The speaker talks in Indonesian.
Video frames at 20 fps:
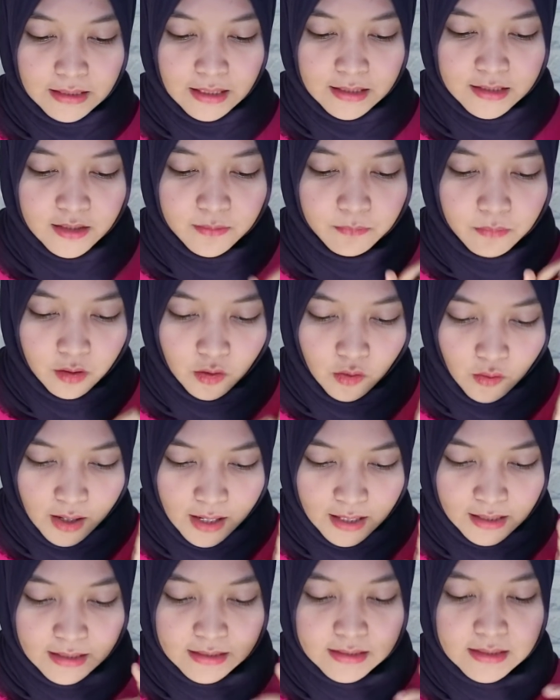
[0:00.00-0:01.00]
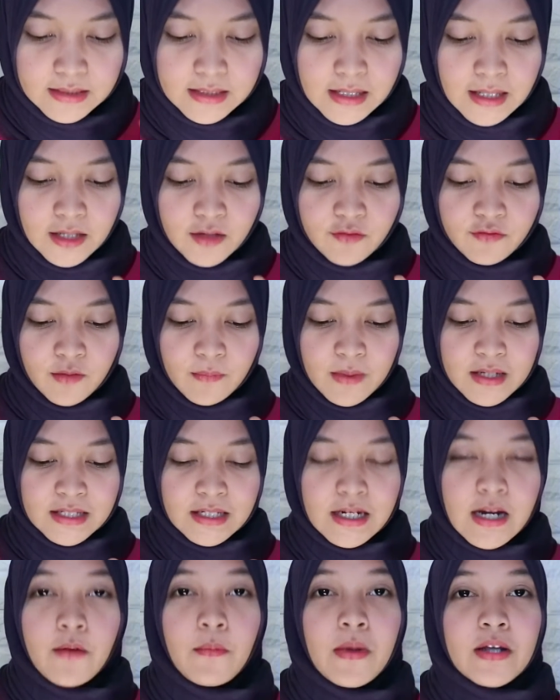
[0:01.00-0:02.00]
rajin berdoa, rajin cari
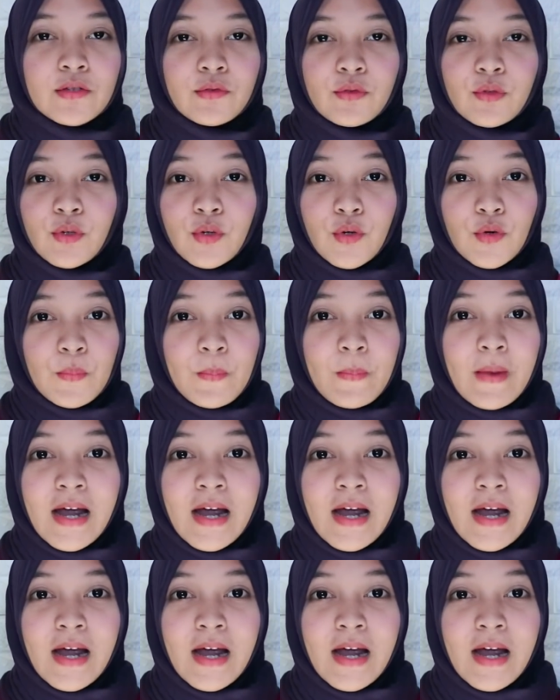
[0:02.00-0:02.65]
informasi dan masuk grup